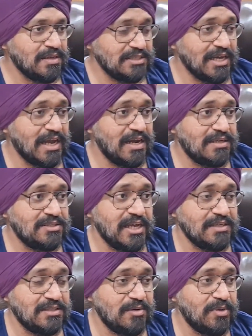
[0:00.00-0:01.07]
अचानक
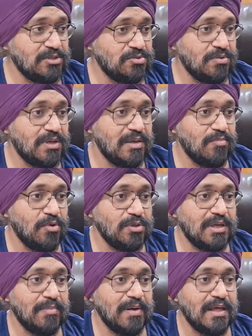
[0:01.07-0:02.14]
छियासठ बच्चों की
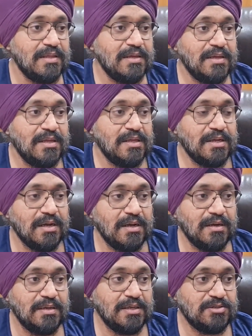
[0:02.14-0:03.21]
मौत के बाद
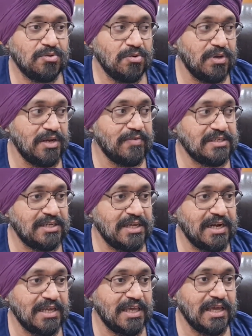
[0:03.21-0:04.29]
आ, इसको
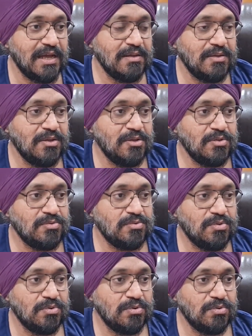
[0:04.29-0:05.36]
इन्वेस्टिगेट किया
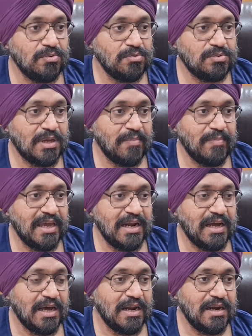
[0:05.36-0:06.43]
तो उसका
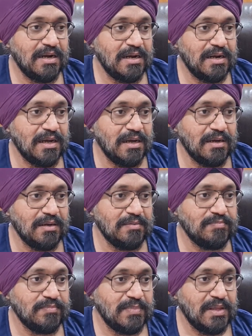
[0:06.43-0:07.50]
मेन कारण
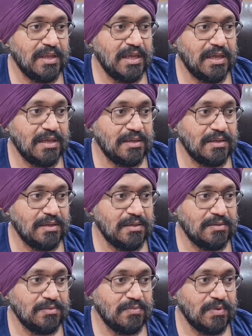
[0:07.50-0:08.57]
आ,
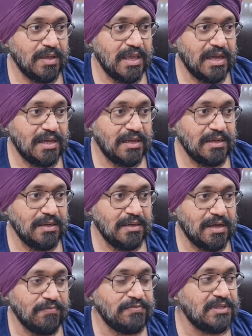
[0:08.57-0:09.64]
एक
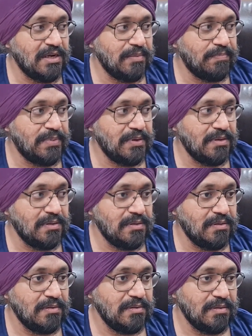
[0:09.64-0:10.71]
कफ सिरप
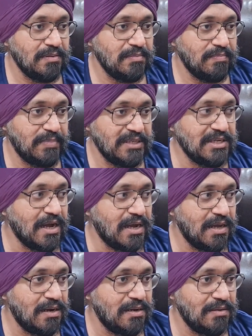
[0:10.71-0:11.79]
पे
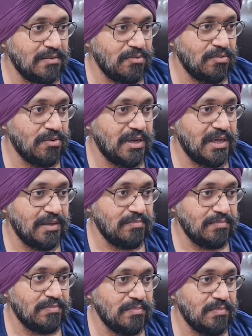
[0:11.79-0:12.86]
जाकर उन्होंने
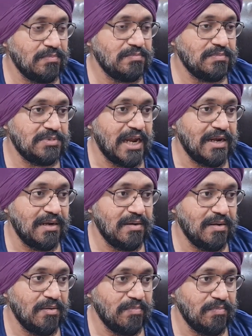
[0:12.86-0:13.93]
सेंड
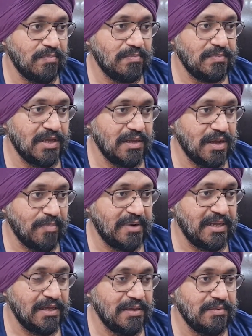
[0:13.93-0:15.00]
अपनी